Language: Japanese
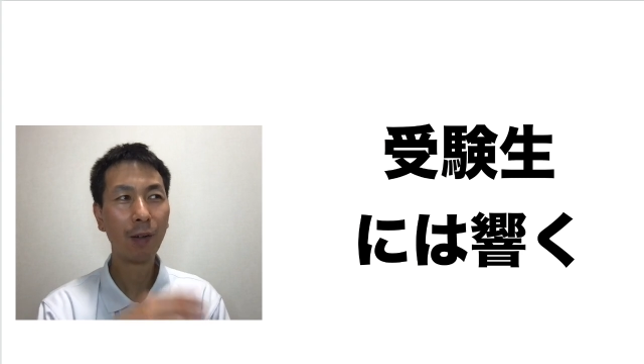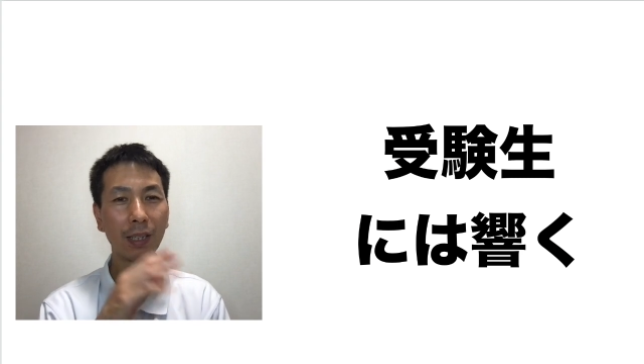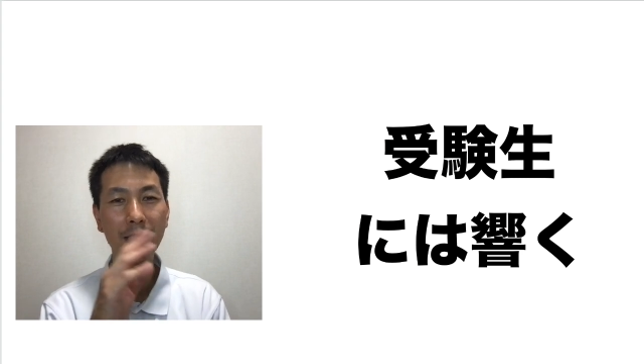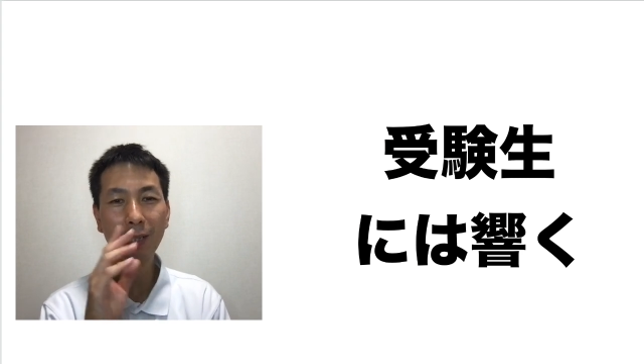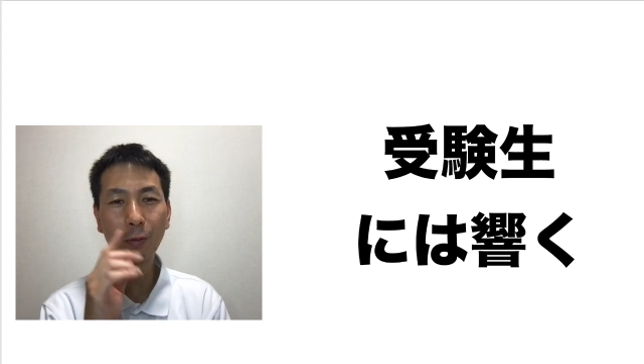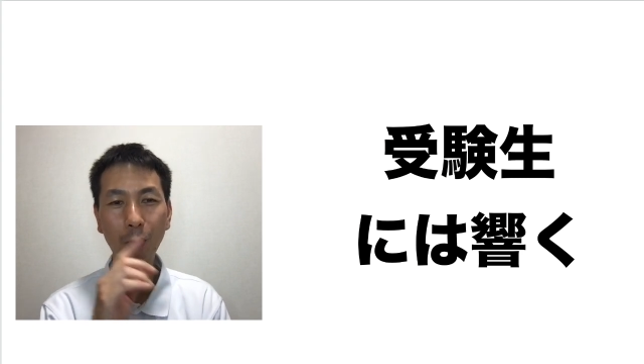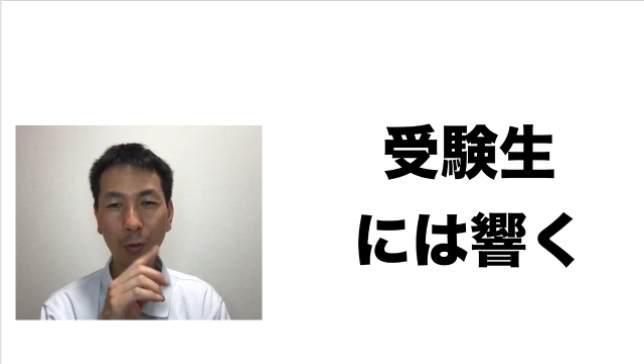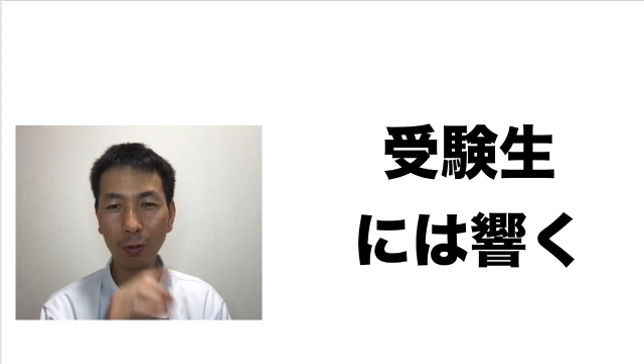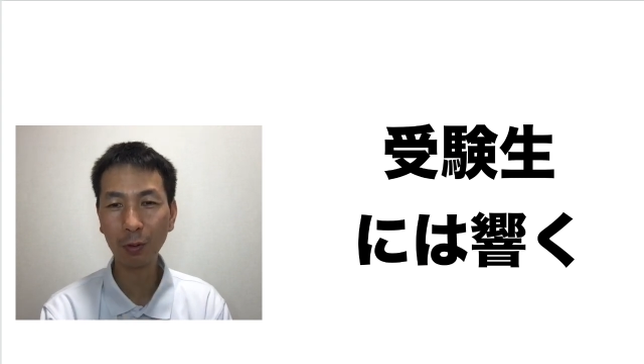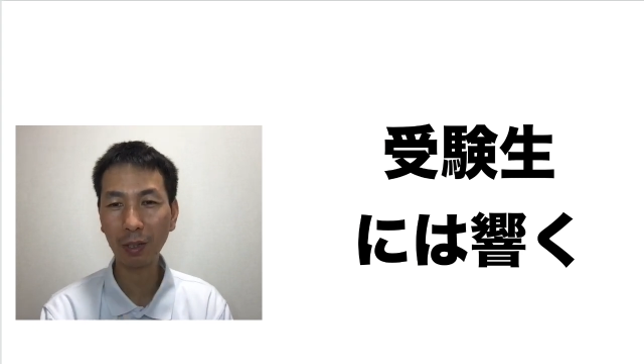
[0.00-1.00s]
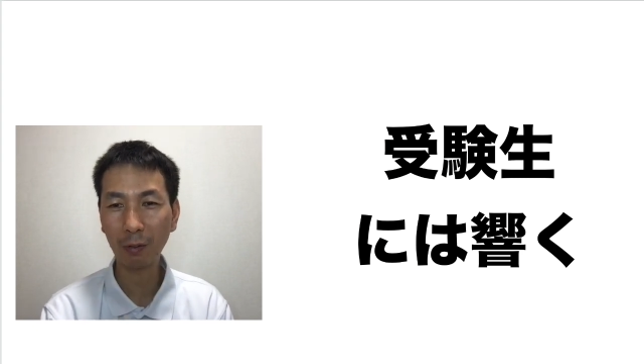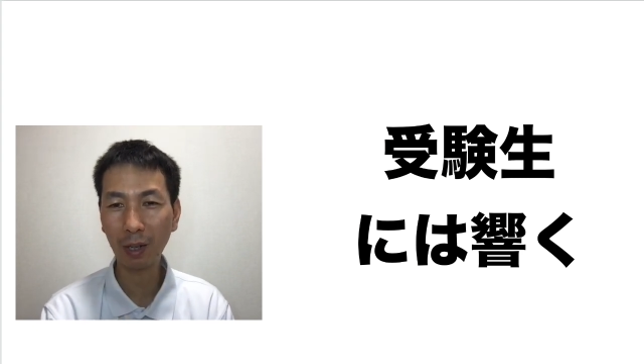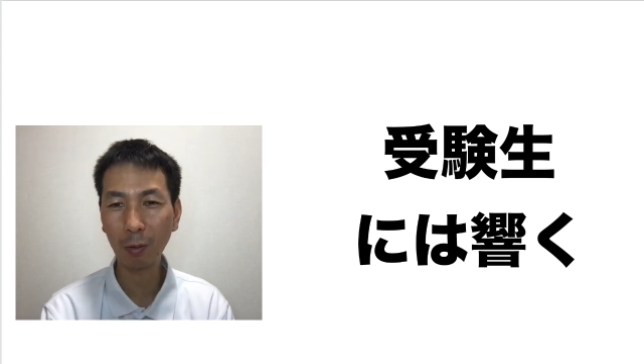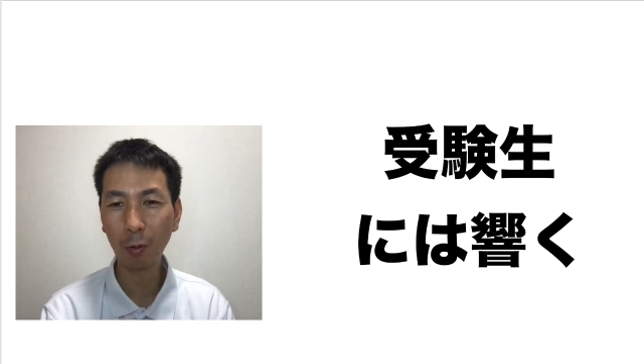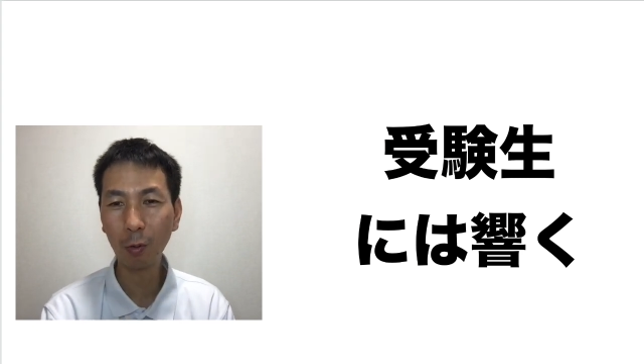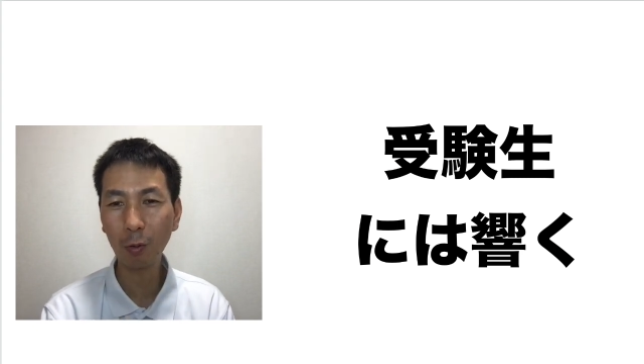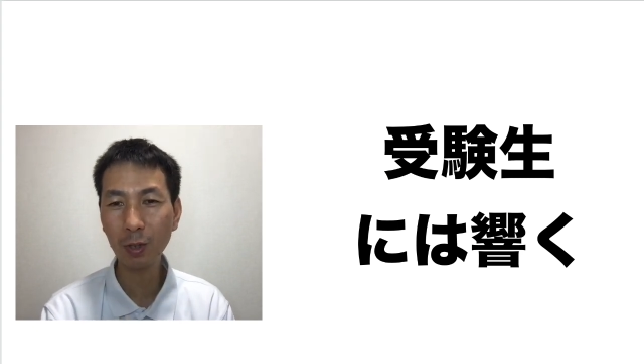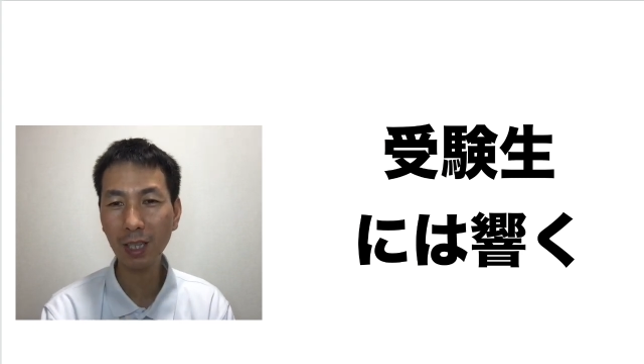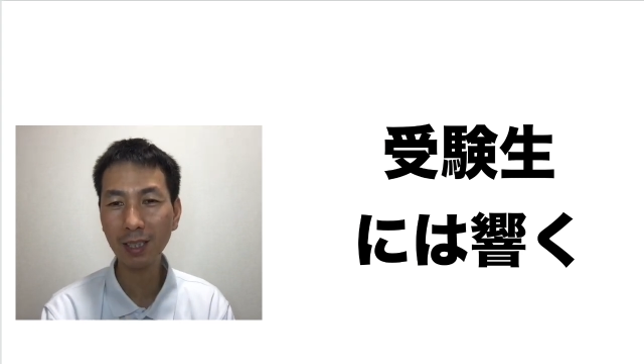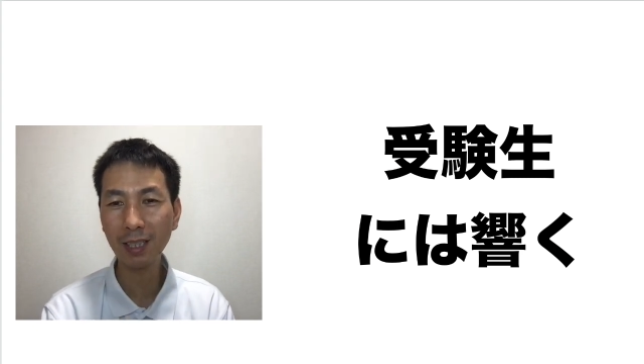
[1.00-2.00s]
私がこの本を読んだのは高校
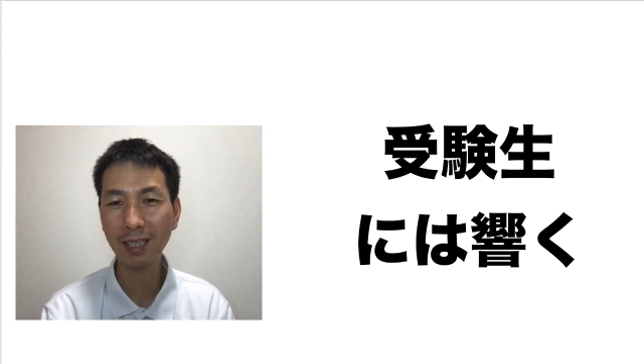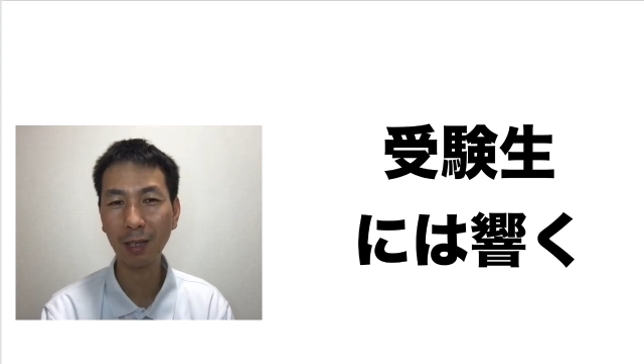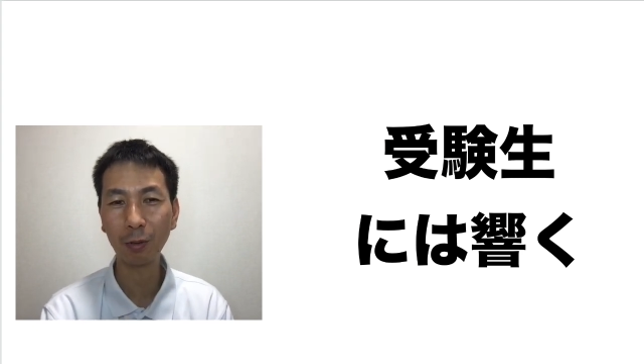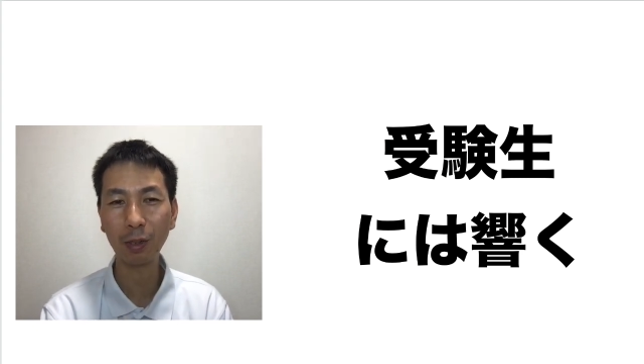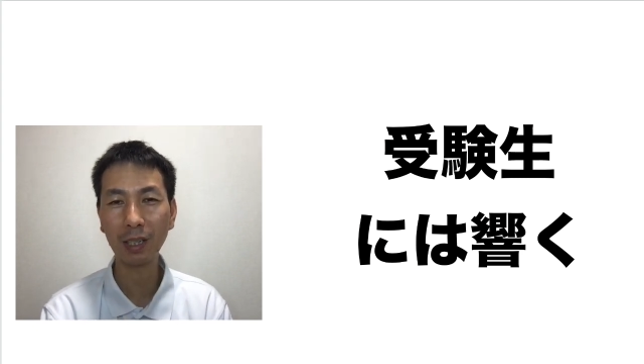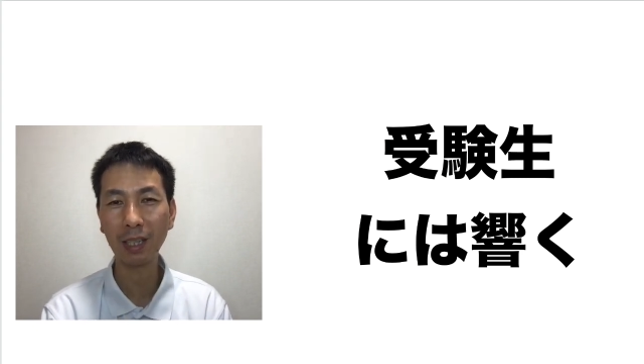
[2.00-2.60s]
3年生の時